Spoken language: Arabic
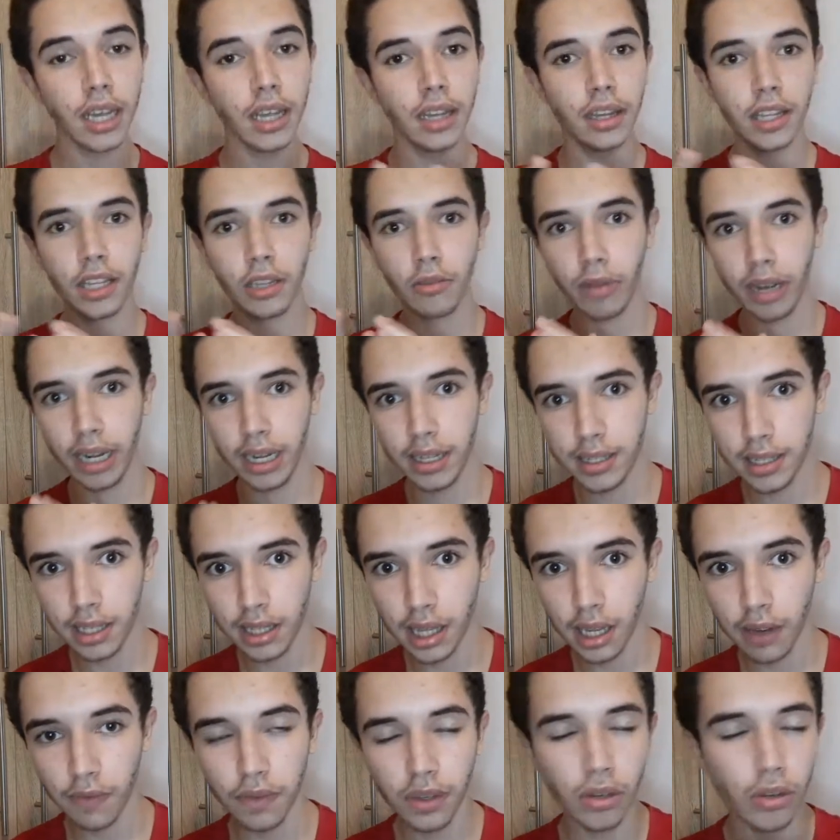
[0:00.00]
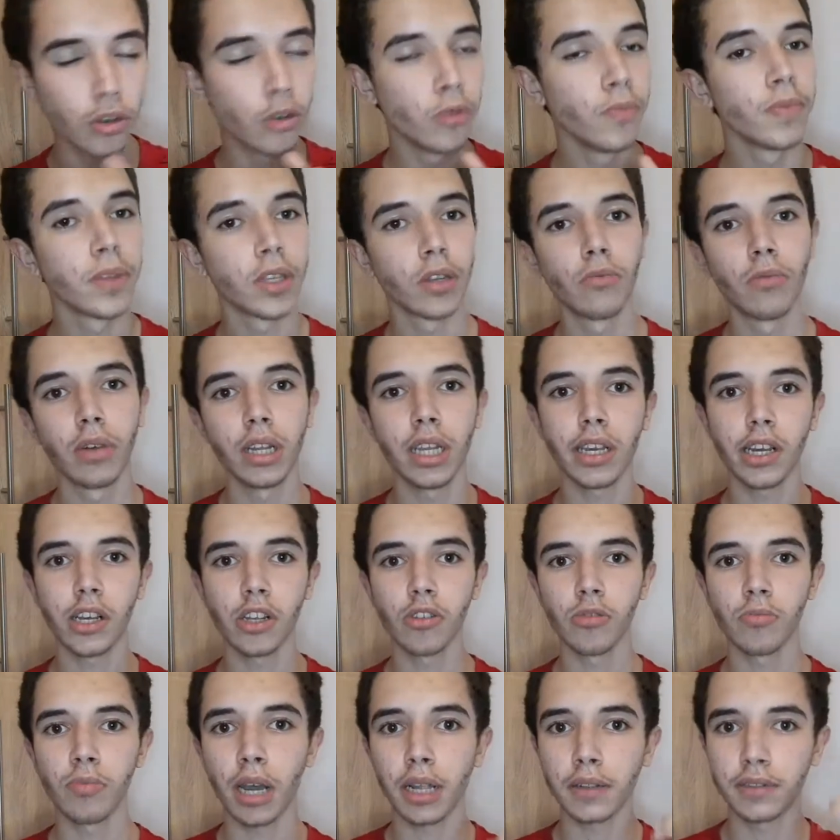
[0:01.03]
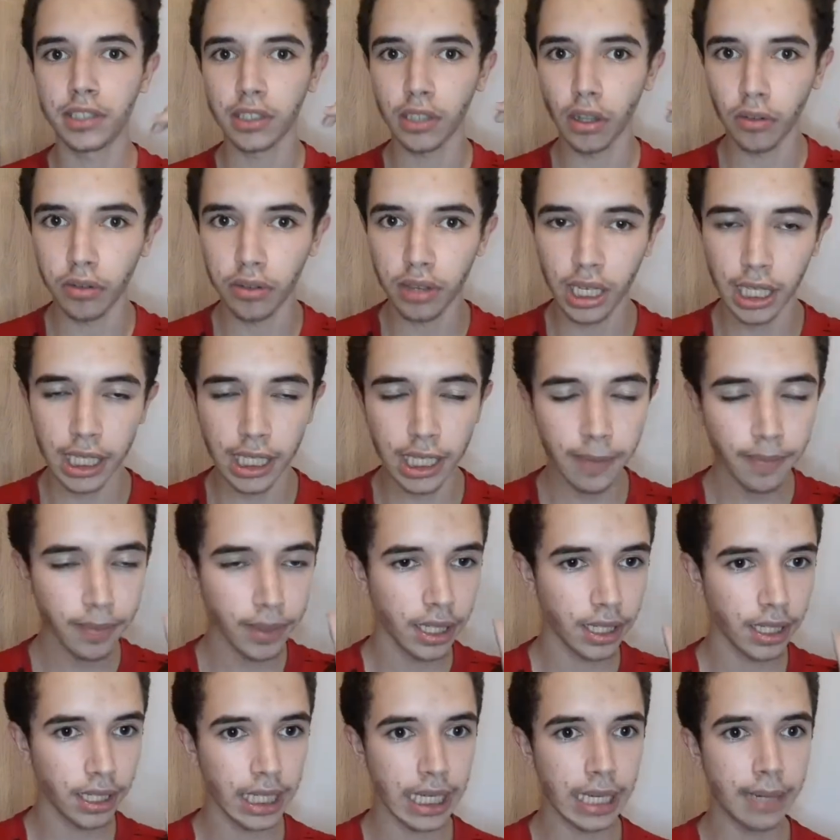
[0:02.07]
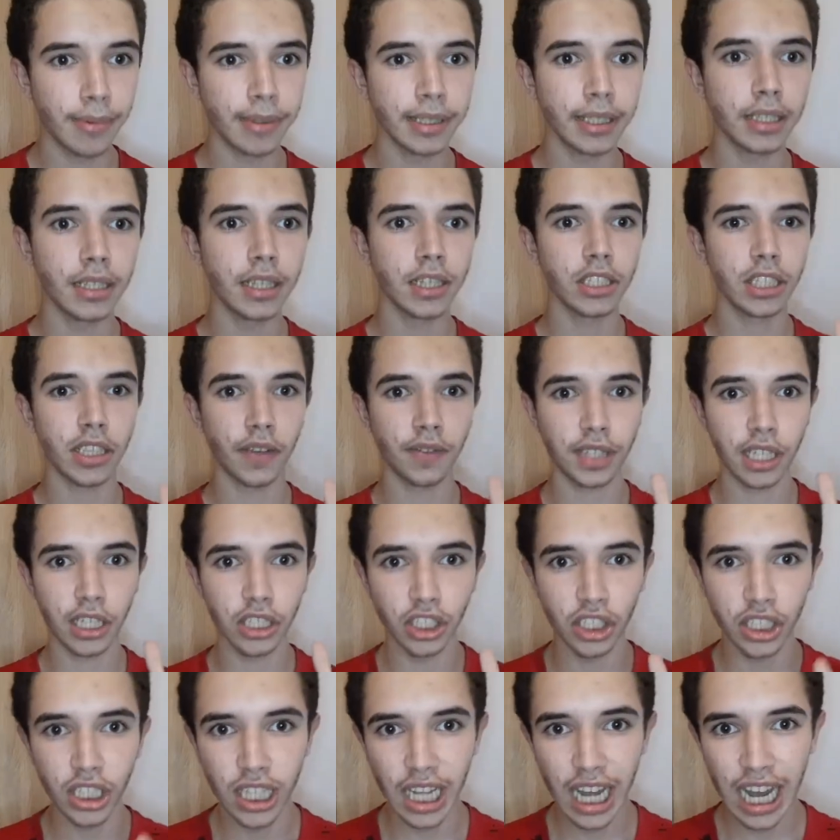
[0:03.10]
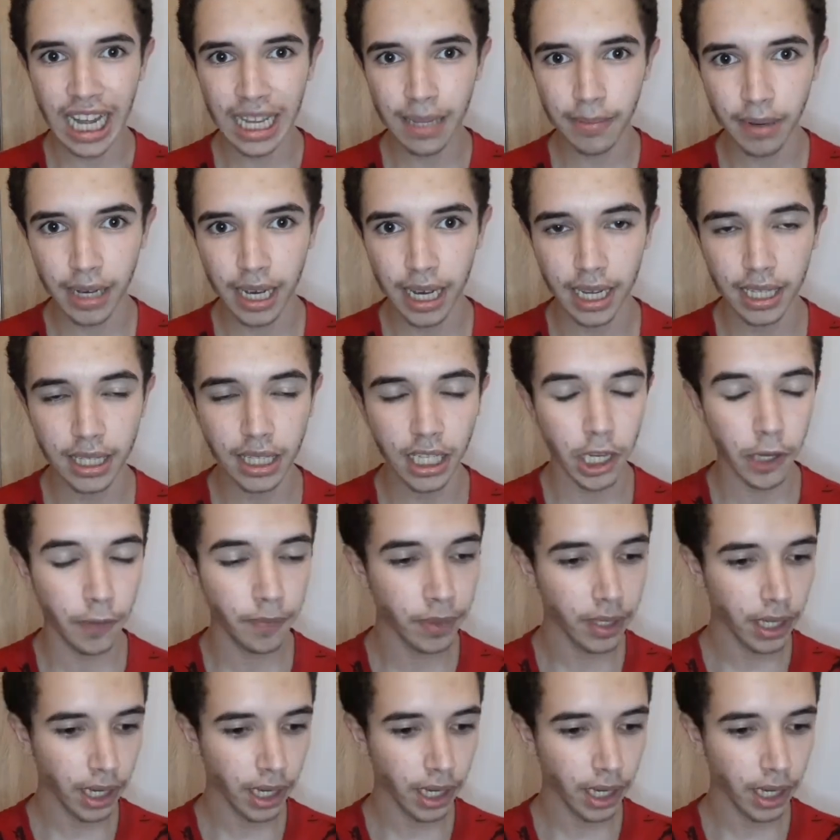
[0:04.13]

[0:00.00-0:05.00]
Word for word: 2-1 سيلتا ولكن بعد الشوط الثاني ريال مدريد نجح في تسجيل اربع اهداف